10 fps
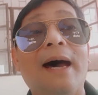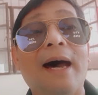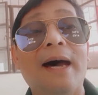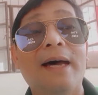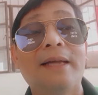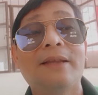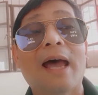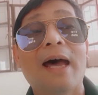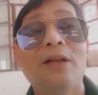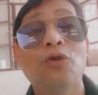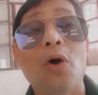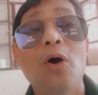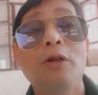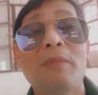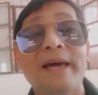at uh, to
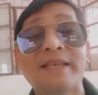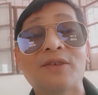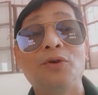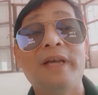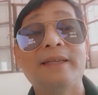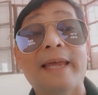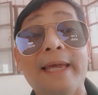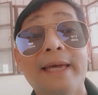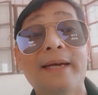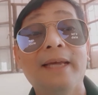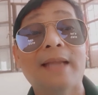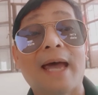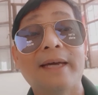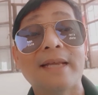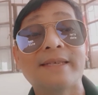all my students here in
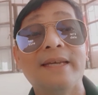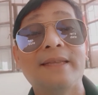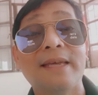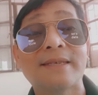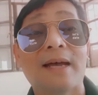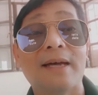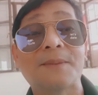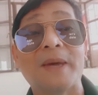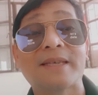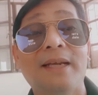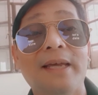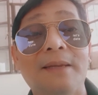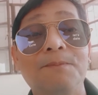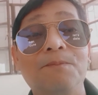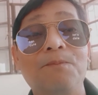Angeles City, uh, especially
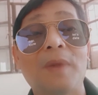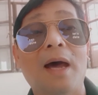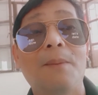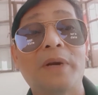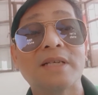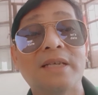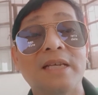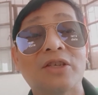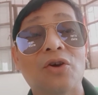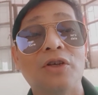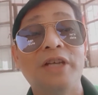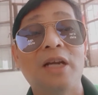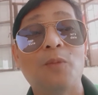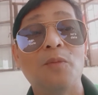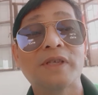in uh, Francisco
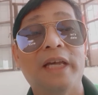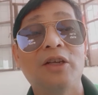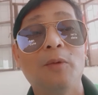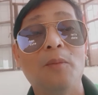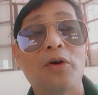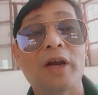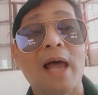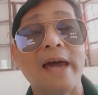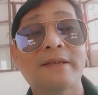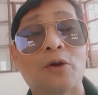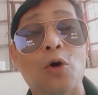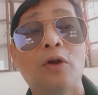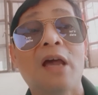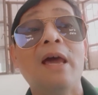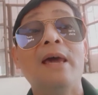Gino Pomoceno Memorial High School.
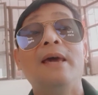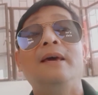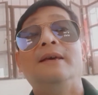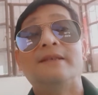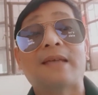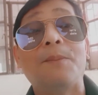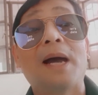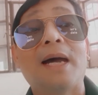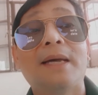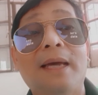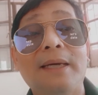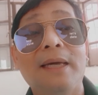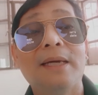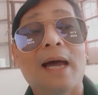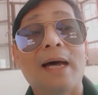Sa mga
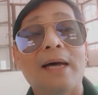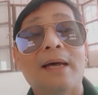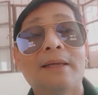naging uh,